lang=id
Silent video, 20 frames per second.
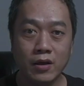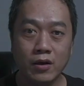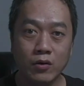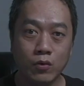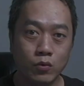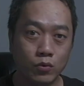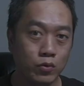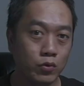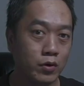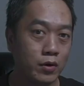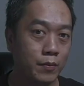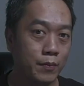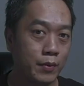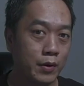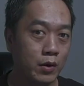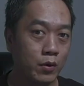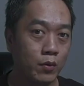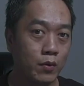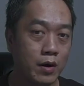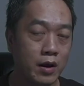untuk
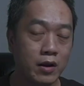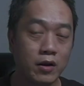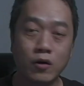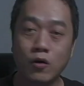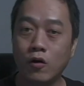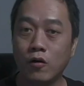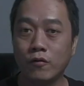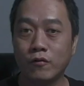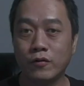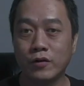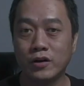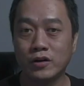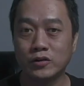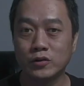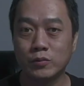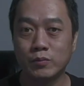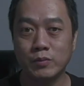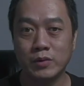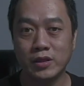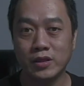keperluan
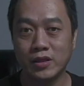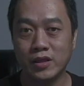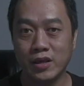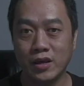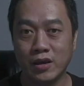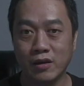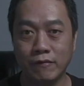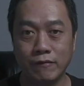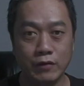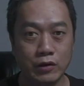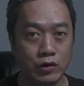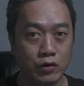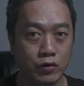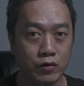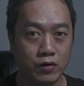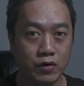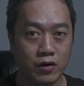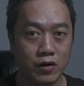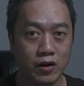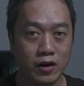conference meeting video
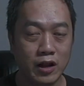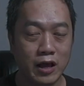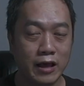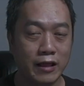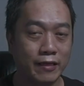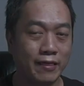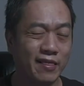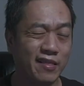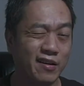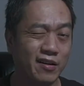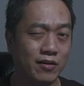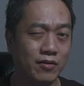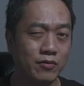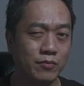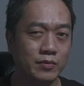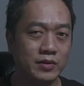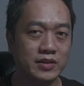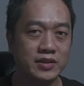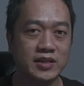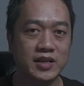call atau
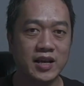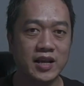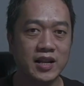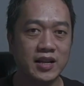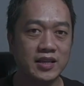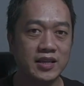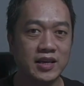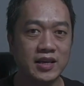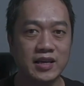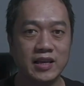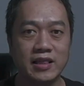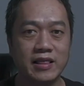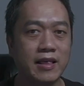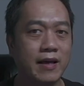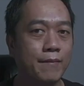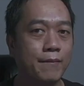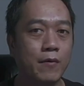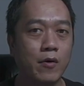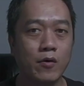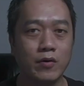misalnya
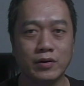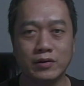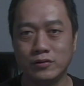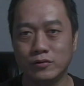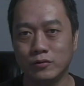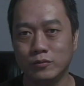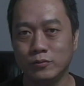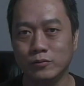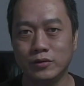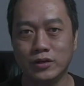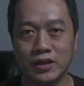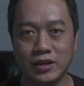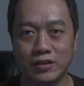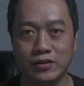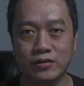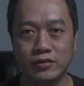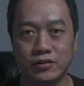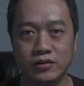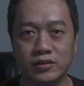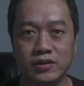kita mau nge-zoom
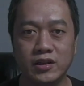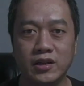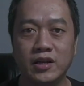gitu.